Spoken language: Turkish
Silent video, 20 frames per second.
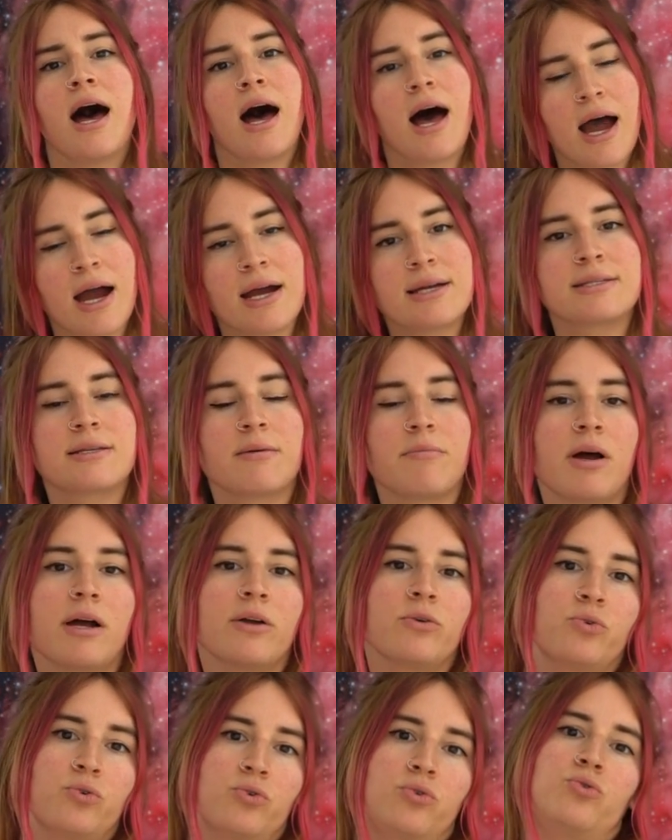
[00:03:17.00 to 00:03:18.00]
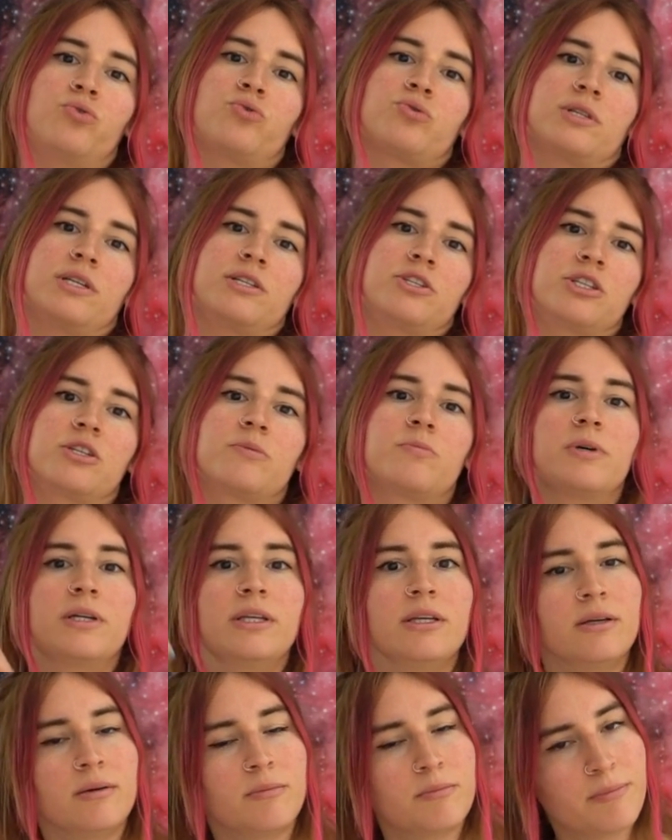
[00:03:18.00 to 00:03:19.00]
her zaman gün yüzüne
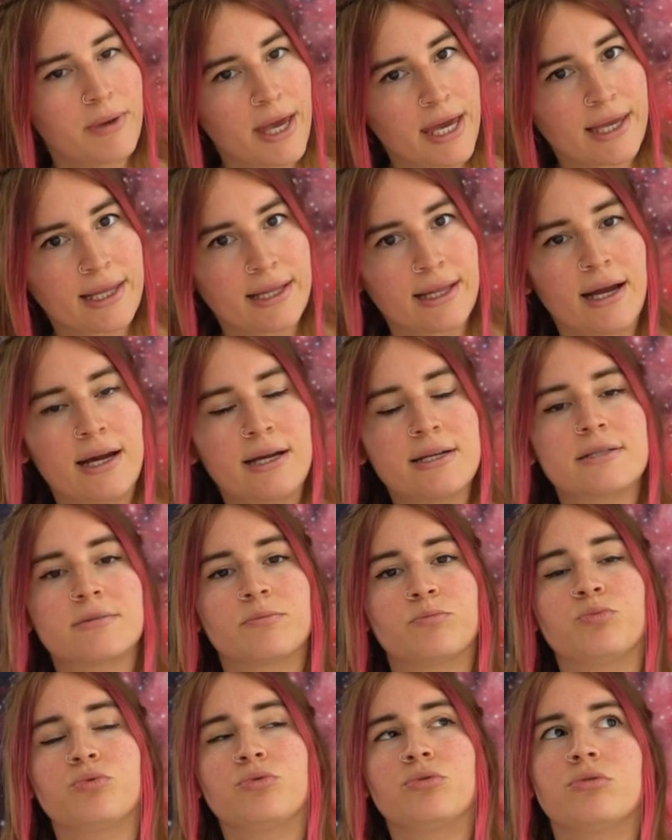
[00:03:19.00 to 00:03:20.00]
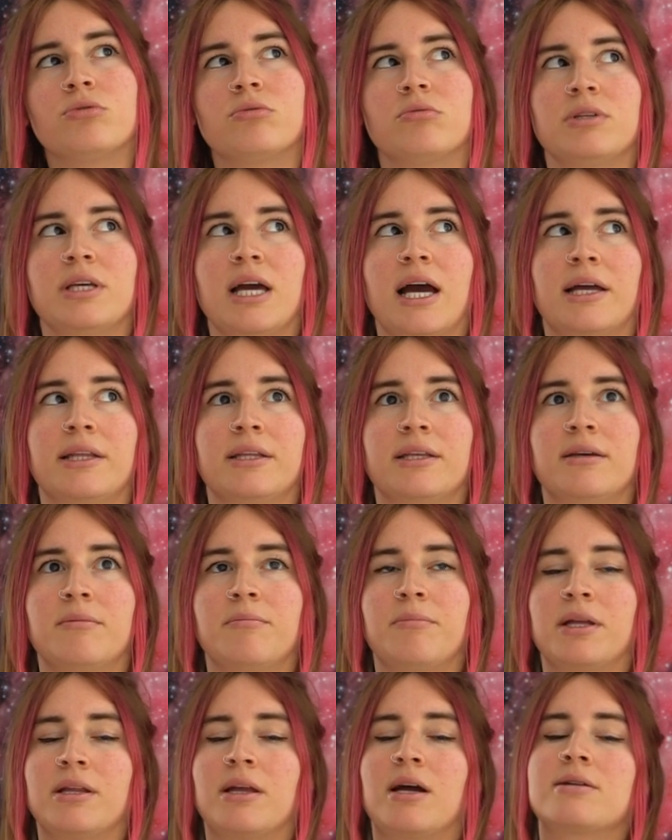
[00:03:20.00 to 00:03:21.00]
çıkmayı bekler. Bu yani
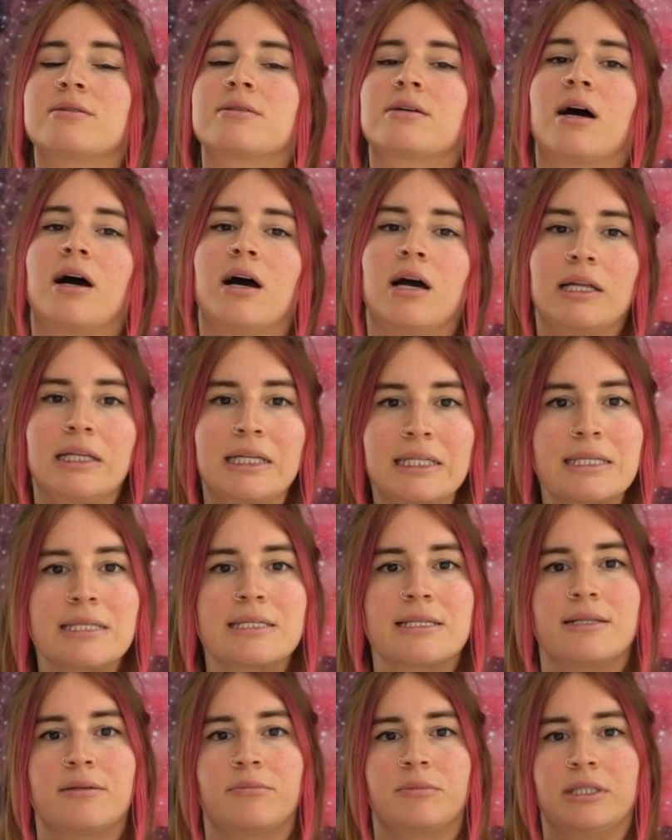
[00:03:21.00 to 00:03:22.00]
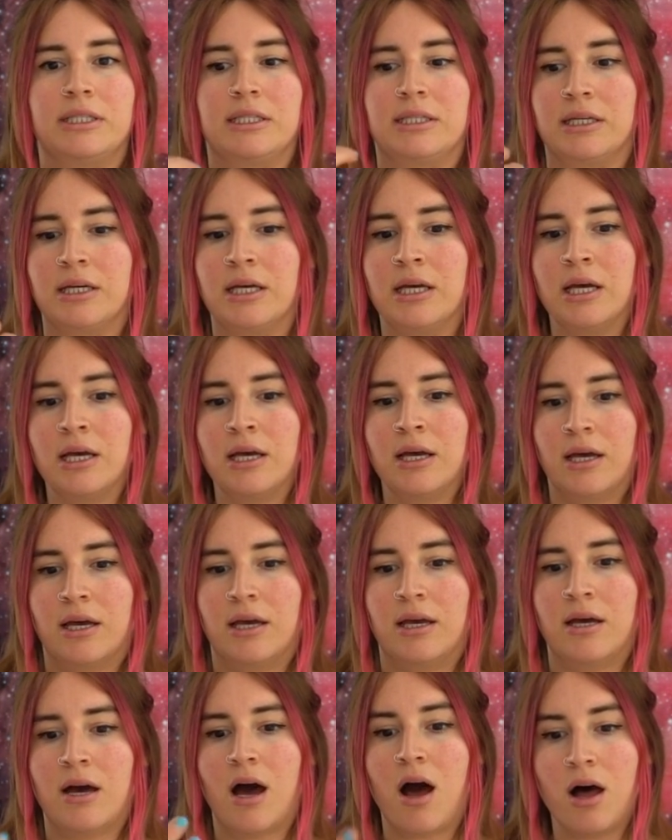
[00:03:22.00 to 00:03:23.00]
ben artık aile dizilimini
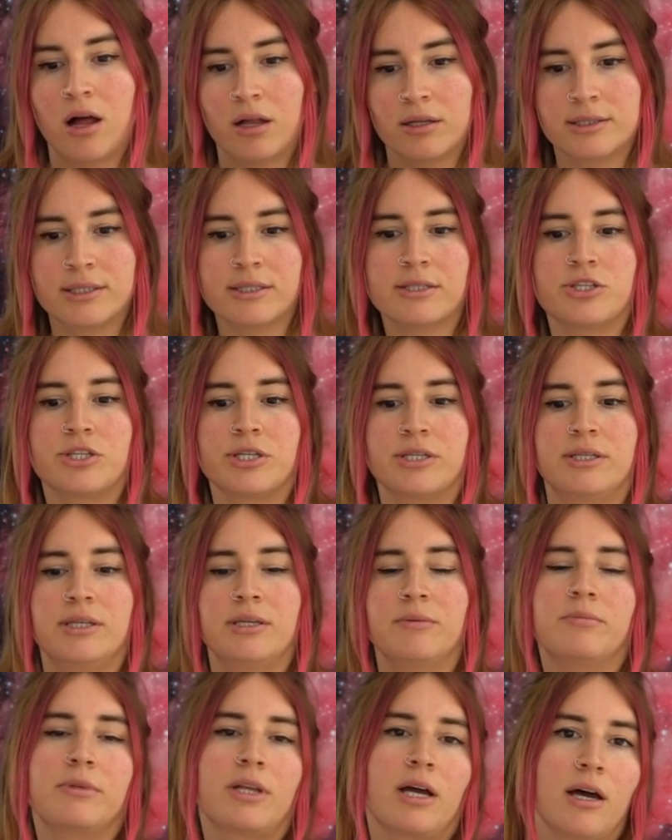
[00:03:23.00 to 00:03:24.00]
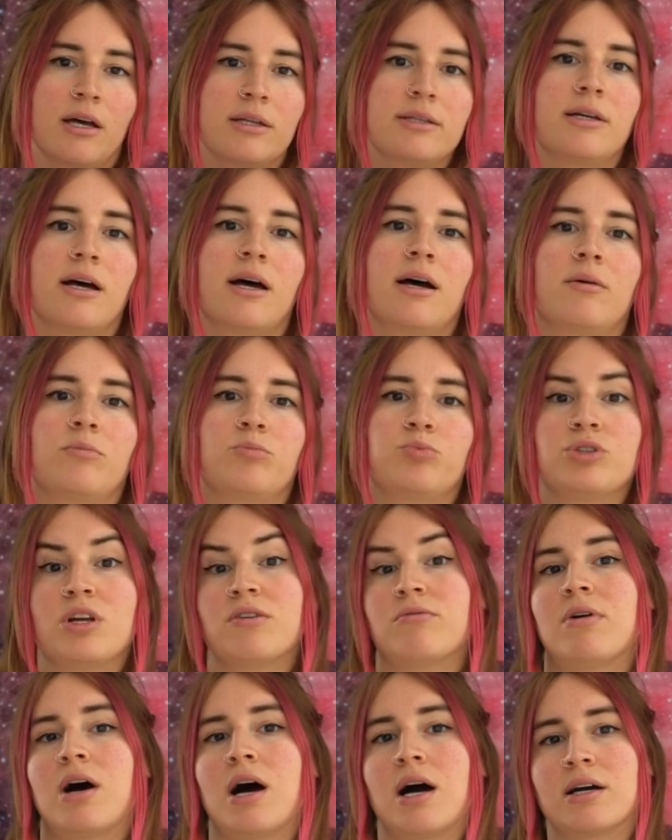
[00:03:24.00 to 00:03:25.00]
e, aldıkça diyeyim daha da
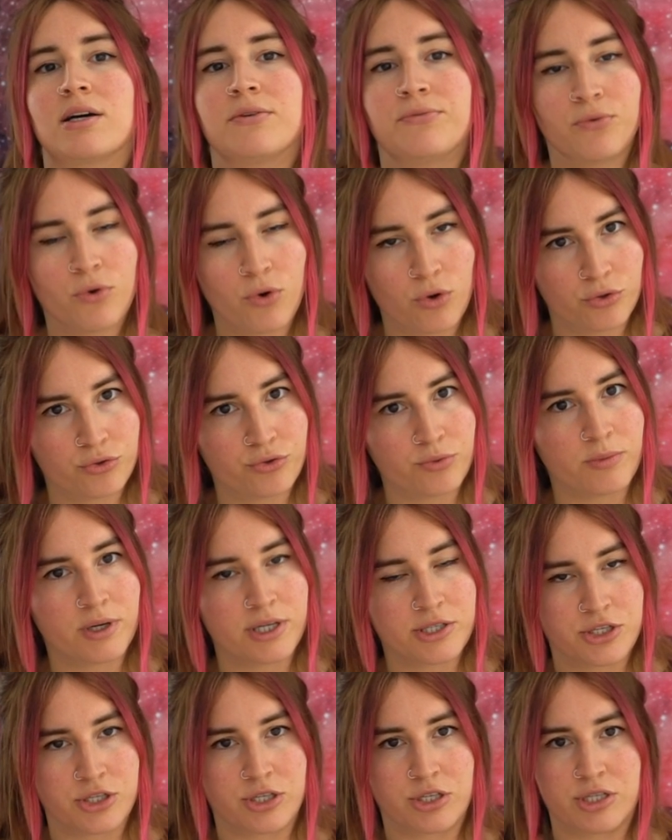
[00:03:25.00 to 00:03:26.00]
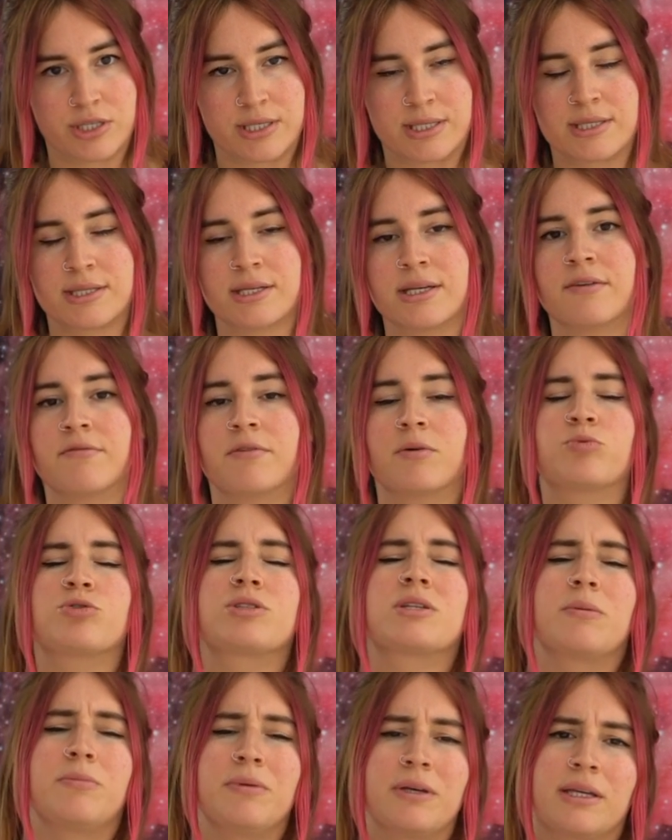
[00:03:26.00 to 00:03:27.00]
buna vakıf oldum açıkçası ve bu
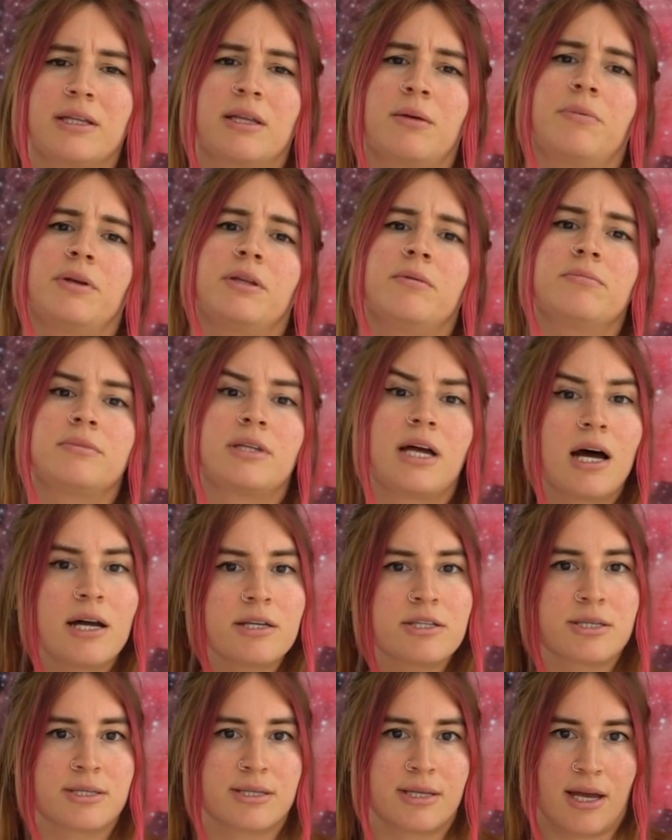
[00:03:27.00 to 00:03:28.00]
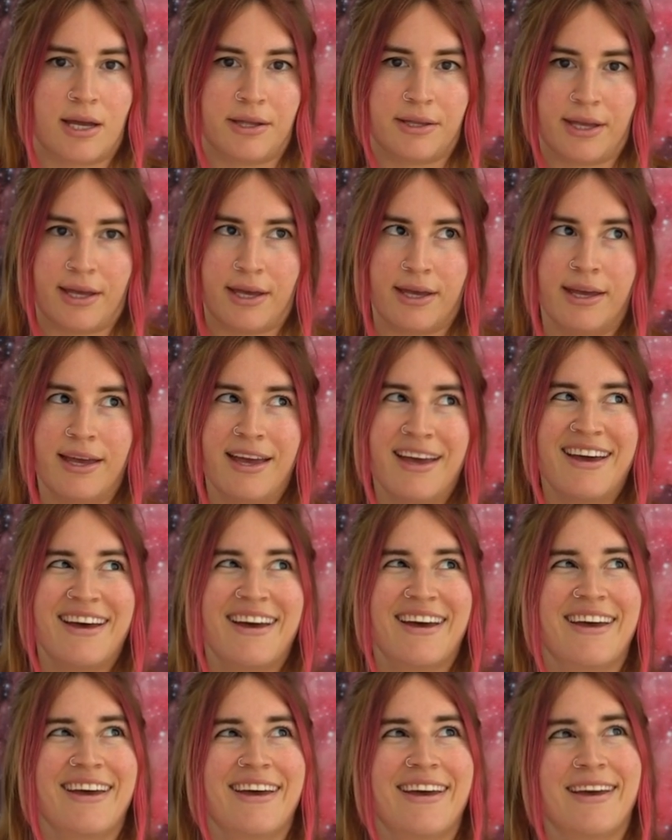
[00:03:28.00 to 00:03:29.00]
tabii ki de benim nacizane
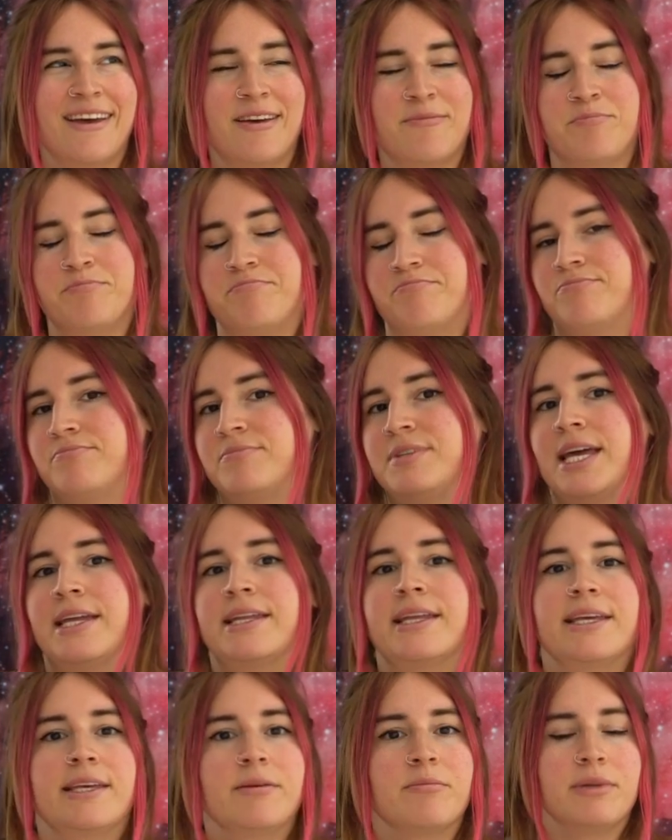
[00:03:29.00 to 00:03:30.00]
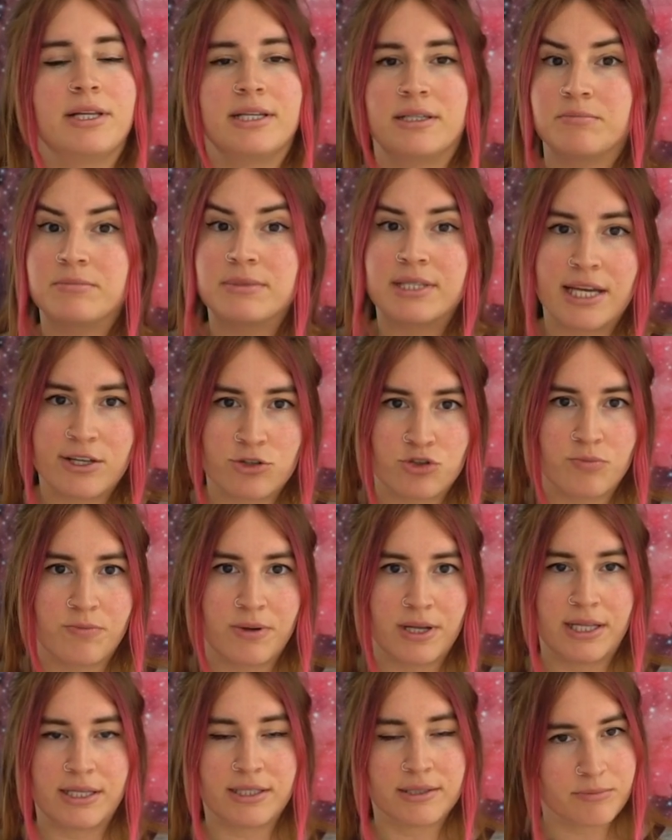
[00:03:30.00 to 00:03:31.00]
e, deneyimlerim,
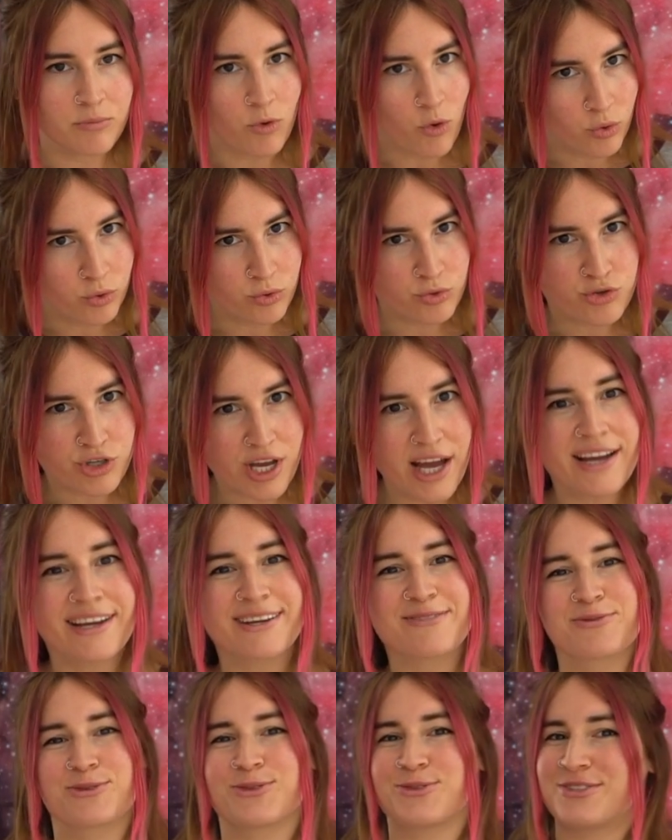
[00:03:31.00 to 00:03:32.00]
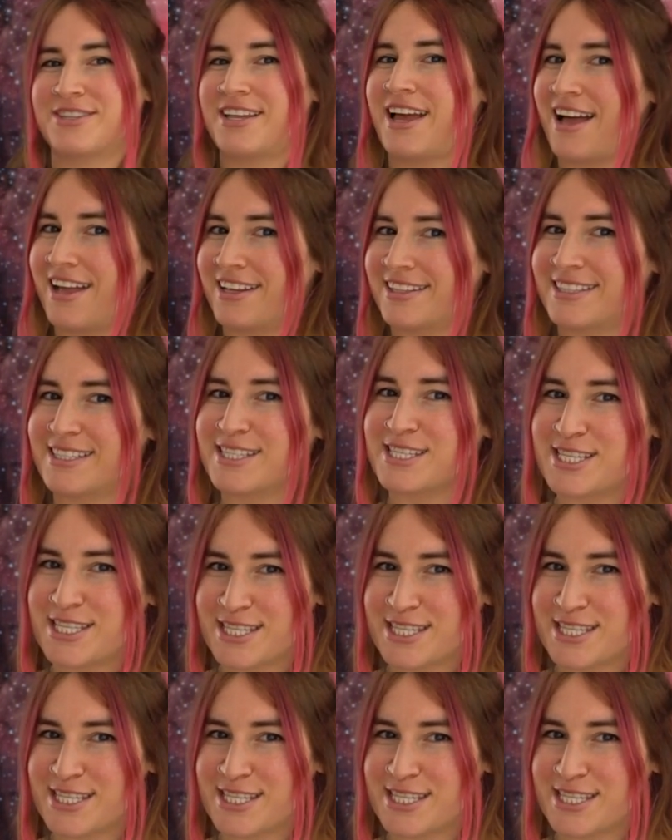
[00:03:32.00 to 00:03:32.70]
tecrübelerim olacak. Bunun da altını